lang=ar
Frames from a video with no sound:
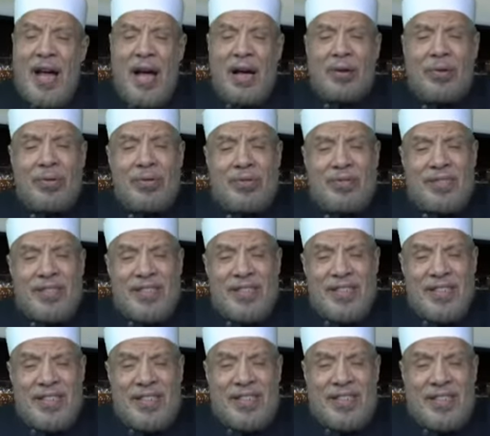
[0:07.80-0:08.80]
أخ
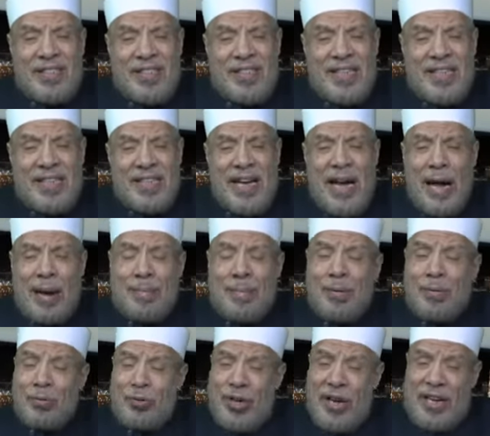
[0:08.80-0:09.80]

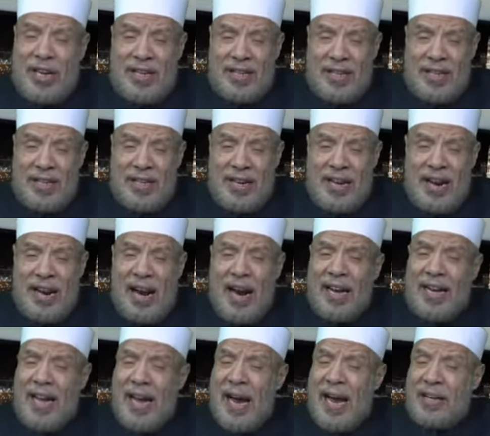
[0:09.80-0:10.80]
يعمل جاهدا
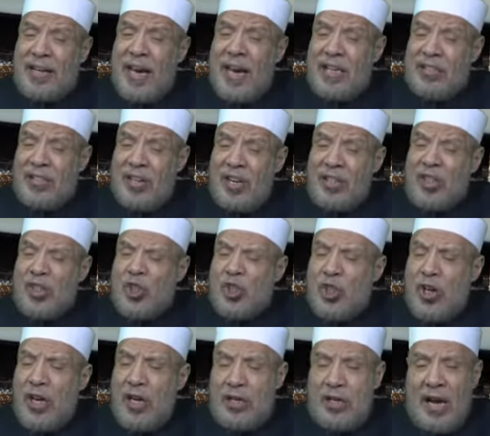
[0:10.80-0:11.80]
على أداء صلاة الش...